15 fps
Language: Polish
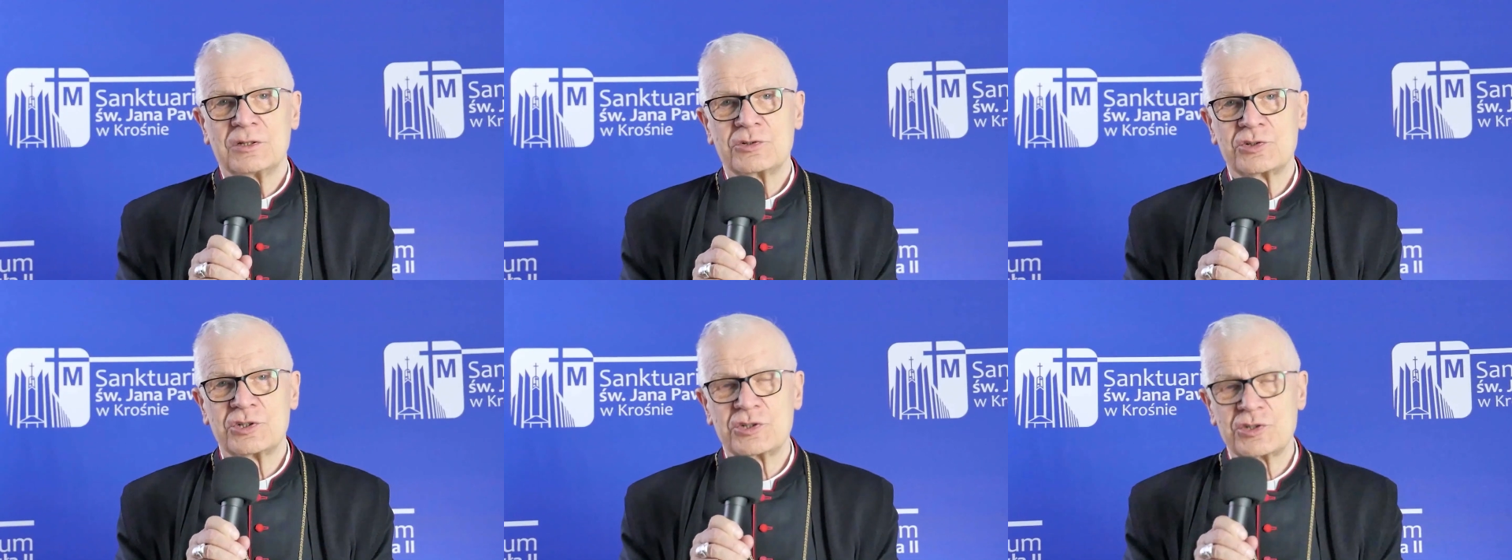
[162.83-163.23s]

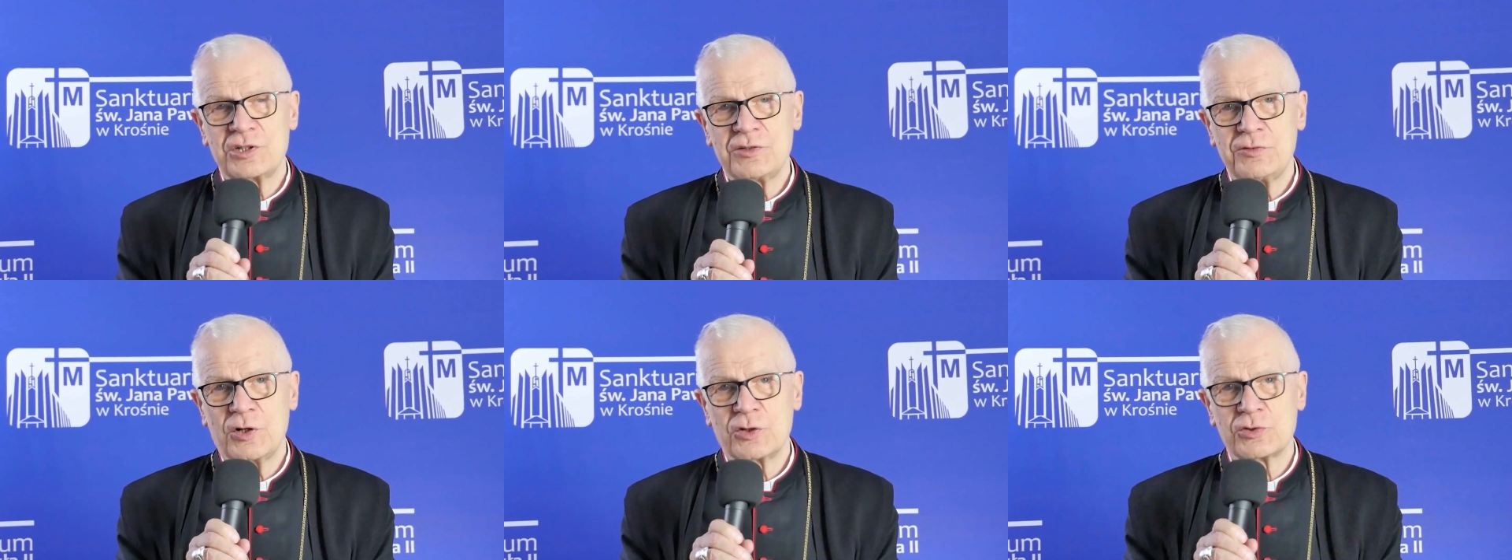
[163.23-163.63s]

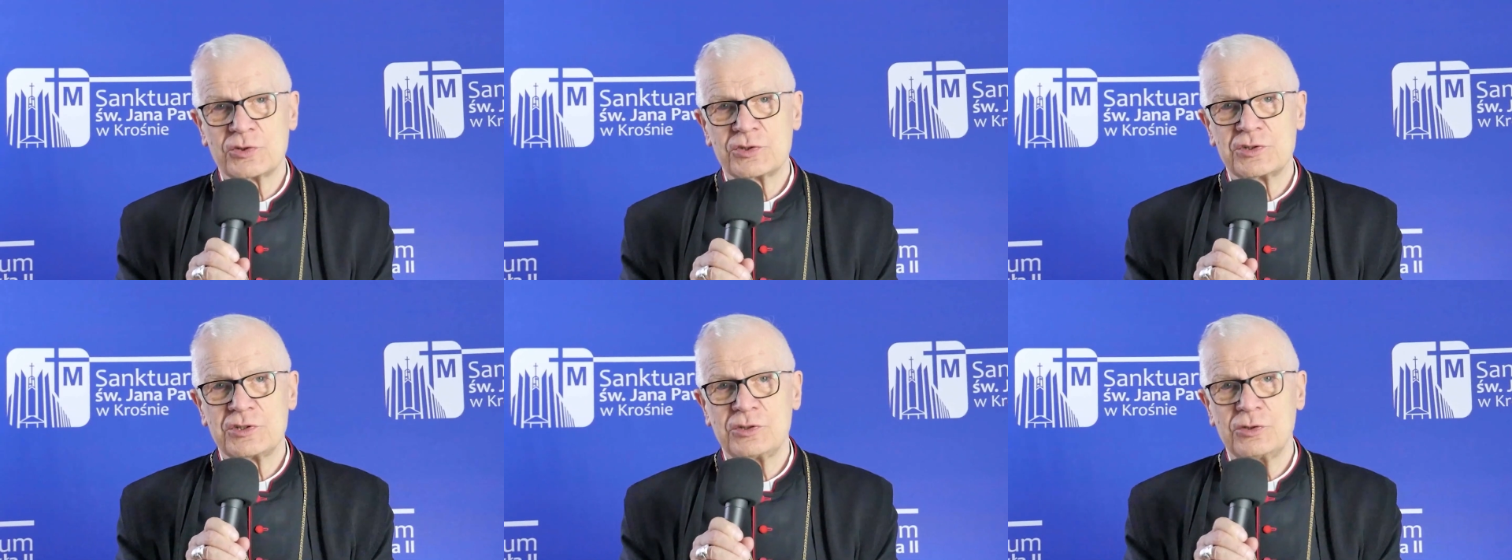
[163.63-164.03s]

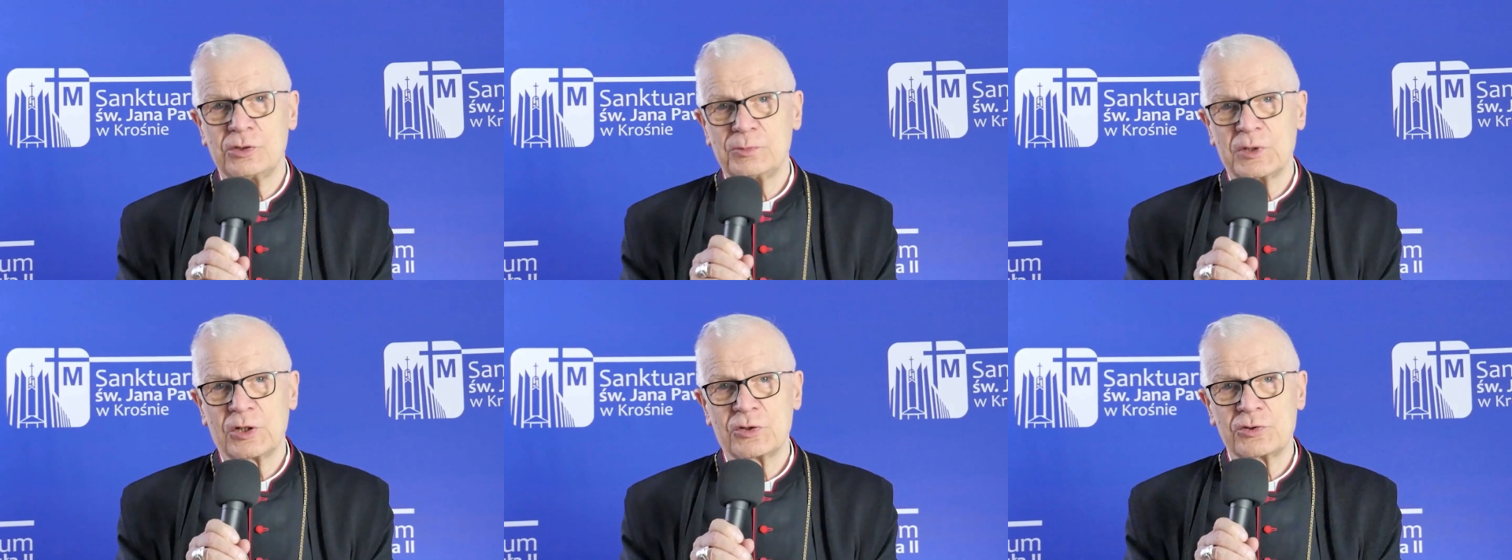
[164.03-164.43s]
życzliwości,
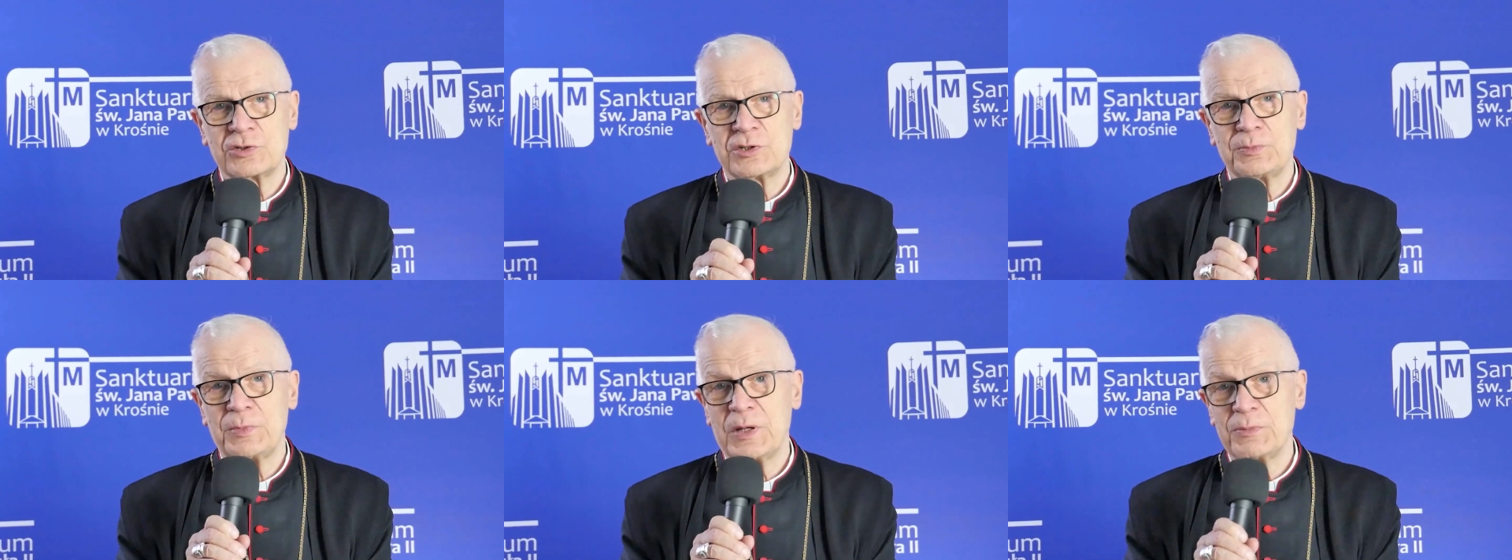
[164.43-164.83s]

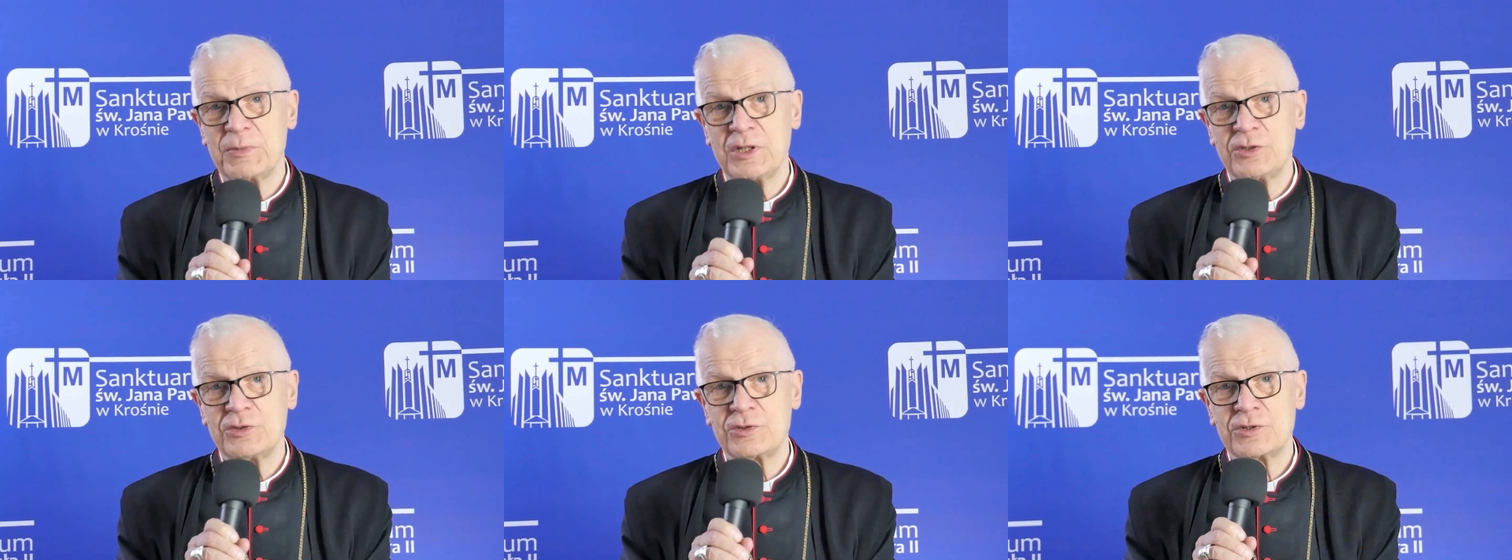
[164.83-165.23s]
dobroci,
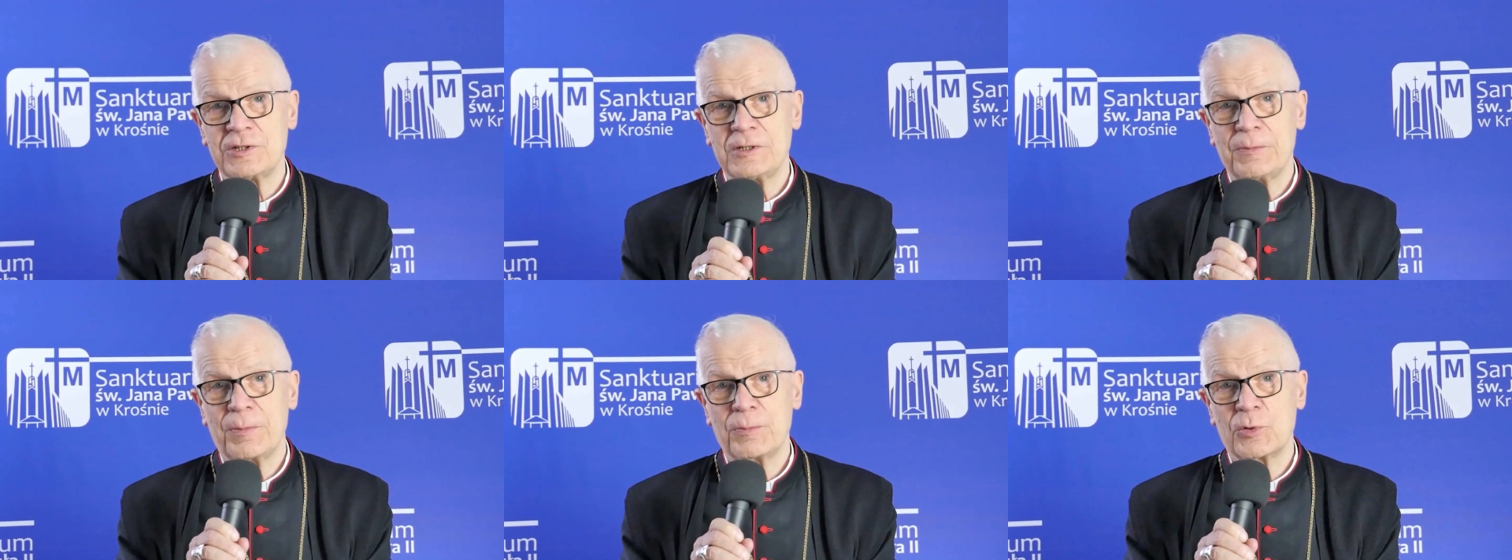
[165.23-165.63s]
pamięci,